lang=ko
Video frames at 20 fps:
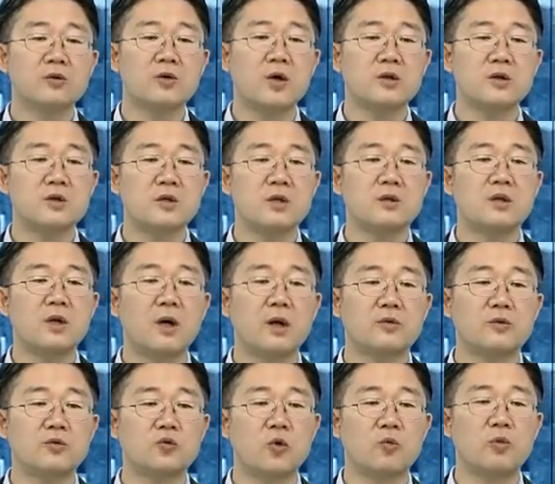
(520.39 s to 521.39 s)
선인 시스템
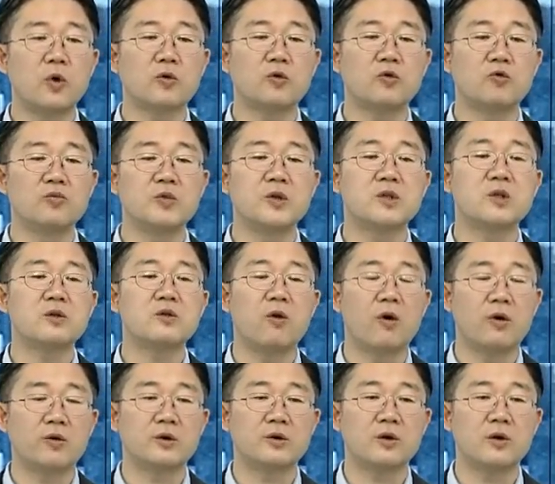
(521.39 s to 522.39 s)
같은 종목들 움직인
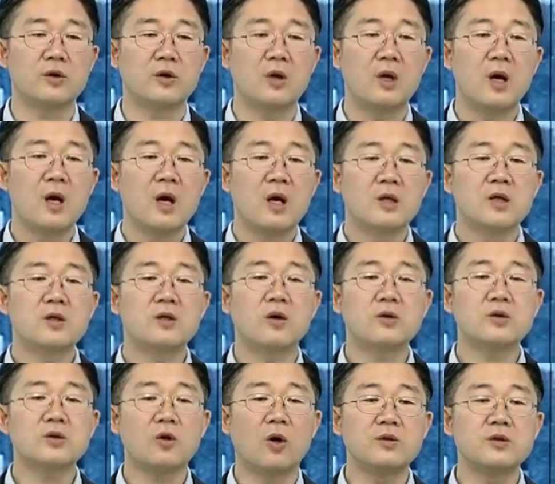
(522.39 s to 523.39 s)
거거든요.
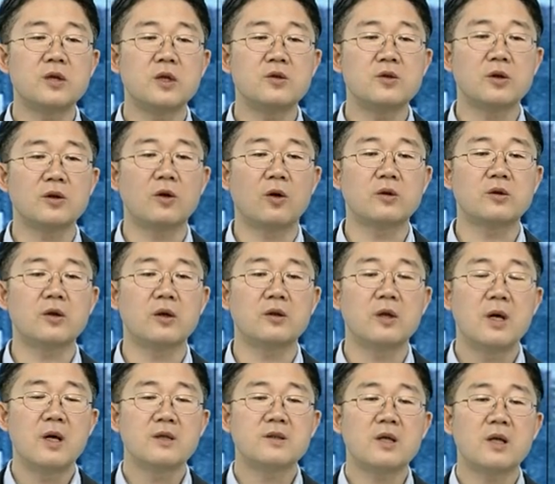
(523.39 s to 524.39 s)
이런 전체적인 어떤
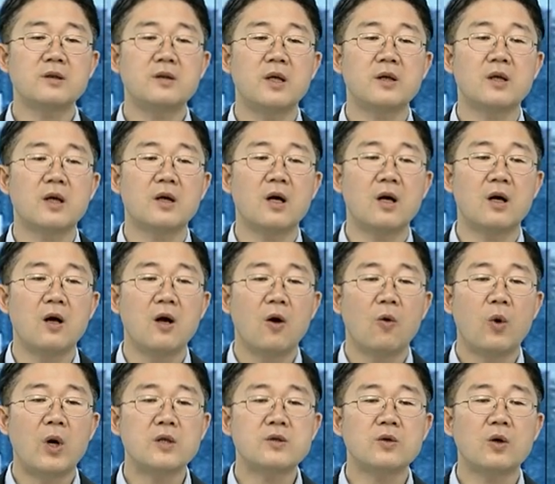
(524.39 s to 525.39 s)
생태계가
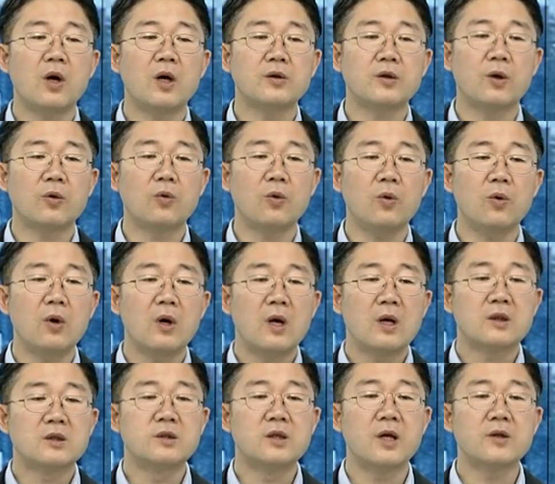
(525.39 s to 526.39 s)
활성화되고
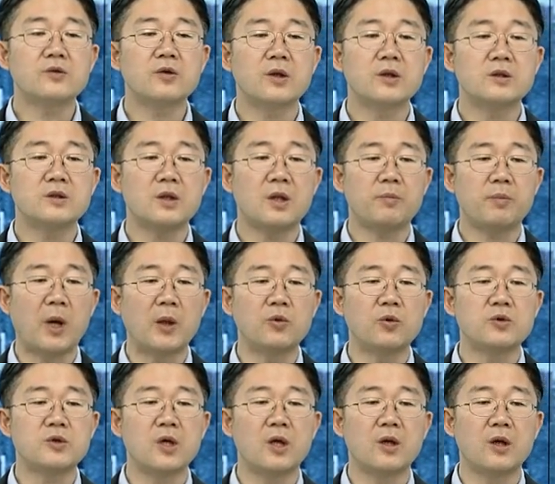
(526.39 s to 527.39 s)
그래서 이제
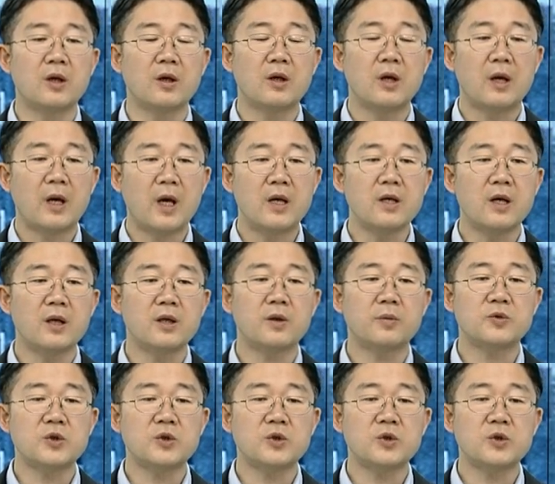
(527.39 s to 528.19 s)
반도체 AI